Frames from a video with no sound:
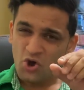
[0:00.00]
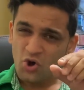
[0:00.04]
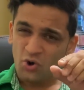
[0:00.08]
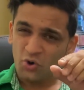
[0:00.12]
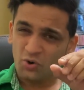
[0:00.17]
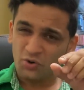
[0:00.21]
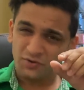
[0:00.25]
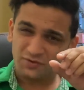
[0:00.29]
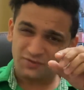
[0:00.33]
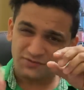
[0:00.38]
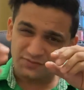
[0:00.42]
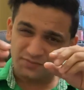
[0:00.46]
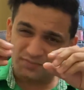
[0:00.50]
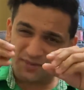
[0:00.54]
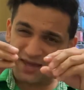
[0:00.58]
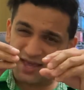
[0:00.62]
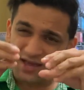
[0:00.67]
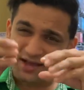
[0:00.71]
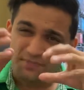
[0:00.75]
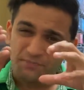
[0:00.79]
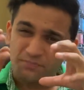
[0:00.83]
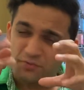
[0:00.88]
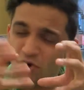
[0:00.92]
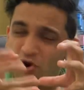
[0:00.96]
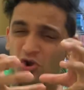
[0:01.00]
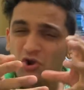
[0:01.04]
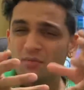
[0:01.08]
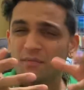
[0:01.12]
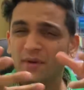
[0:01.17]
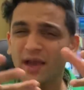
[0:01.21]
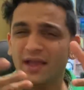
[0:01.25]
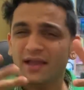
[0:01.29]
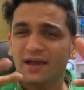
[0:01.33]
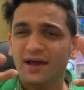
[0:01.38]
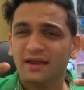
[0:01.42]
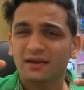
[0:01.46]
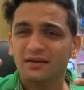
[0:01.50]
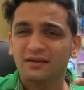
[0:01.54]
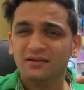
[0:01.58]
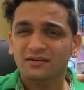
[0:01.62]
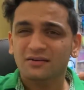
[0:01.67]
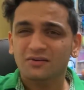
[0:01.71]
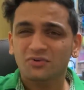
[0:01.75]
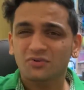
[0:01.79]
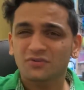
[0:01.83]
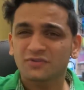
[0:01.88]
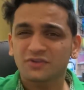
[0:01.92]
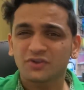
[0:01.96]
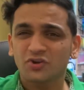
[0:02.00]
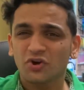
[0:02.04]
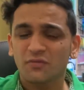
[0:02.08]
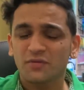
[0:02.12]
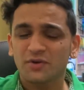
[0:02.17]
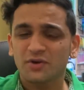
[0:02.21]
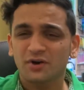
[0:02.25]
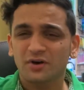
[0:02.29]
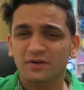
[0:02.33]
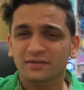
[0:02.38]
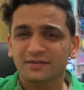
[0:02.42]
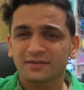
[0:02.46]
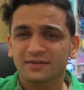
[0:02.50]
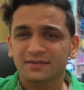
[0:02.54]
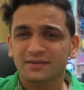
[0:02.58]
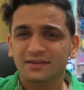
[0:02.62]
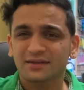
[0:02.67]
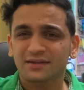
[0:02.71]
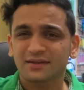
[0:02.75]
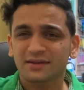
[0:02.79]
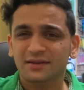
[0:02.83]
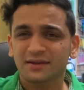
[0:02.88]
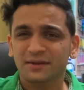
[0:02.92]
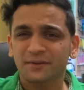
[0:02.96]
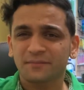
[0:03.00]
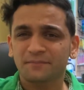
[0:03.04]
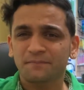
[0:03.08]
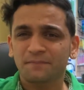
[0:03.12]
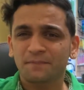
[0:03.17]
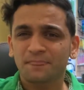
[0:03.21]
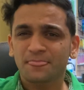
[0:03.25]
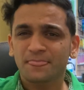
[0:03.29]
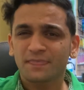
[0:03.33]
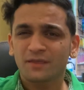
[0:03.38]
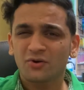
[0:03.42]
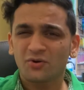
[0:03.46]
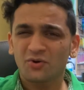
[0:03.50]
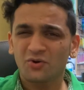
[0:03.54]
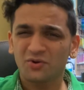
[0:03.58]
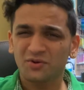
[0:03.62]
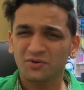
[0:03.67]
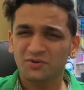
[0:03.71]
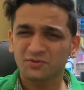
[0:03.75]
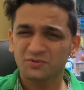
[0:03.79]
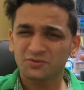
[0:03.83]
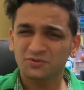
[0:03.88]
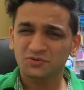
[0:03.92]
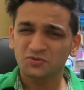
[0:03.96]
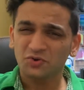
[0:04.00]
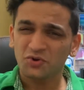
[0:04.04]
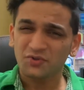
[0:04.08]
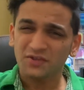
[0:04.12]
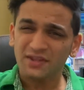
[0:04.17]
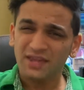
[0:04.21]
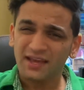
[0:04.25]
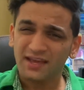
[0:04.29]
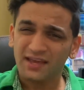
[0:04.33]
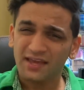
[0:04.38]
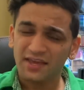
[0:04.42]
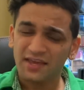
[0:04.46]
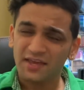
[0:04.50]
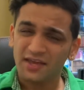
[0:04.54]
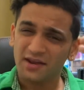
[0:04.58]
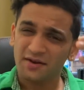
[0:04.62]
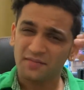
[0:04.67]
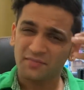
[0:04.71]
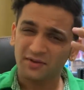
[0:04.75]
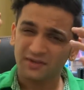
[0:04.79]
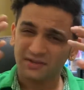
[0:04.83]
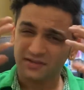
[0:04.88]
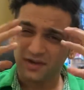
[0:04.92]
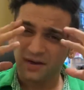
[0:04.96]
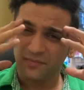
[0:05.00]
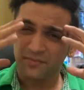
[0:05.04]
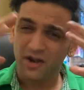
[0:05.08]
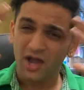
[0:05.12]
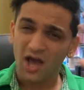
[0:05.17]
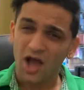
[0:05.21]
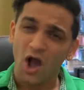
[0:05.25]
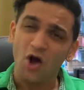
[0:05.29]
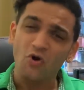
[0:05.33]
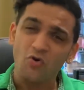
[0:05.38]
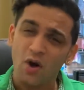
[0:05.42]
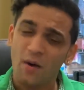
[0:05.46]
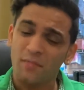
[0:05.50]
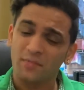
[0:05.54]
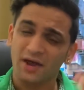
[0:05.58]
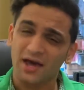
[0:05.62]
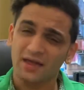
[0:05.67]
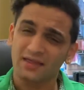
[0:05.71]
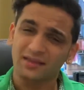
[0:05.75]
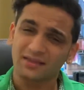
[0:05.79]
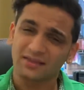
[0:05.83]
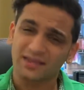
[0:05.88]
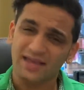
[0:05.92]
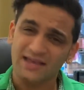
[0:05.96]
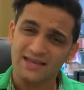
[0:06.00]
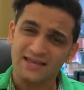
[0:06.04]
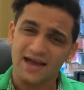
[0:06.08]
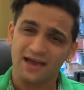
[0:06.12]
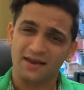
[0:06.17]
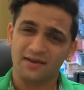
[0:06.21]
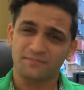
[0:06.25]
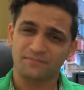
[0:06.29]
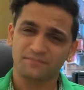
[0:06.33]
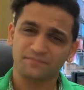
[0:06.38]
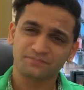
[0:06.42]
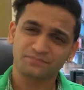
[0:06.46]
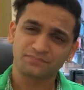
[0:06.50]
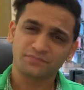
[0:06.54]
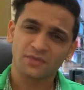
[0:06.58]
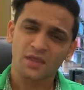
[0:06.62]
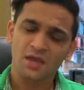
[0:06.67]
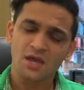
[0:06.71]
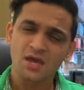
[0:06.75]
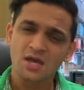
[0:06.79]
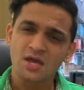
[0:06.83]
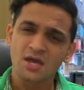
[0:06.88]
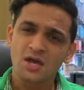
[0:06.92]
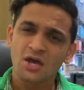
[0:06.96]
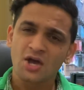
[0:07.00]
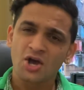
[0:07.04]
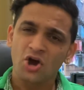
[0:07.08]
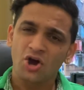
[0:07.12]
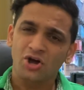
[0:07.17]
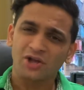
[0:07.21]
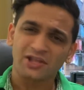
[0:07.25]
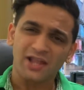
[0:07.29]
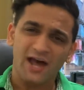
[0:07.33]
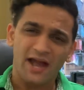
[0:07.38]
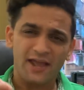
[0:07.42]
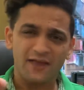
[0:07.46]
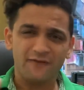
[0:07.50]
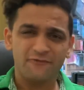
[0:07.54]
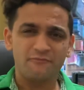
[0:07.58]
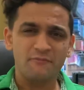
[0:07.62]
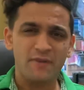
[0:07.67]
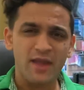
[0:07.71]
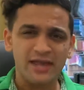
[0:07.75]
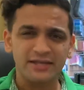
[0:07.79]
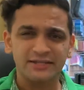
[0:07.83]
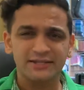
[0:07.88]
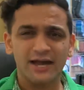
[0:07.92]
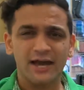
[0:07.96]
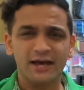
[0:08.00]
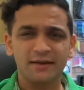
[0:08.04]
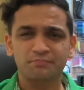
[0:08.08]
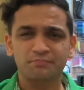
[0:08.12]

और उसमें एक प्रॉब्लम है यार किसी को भी हो सकती है ठीक ना और उसको देख के यार हम इतना बड़ा हवा बना देते हैं यार लाइफ में यार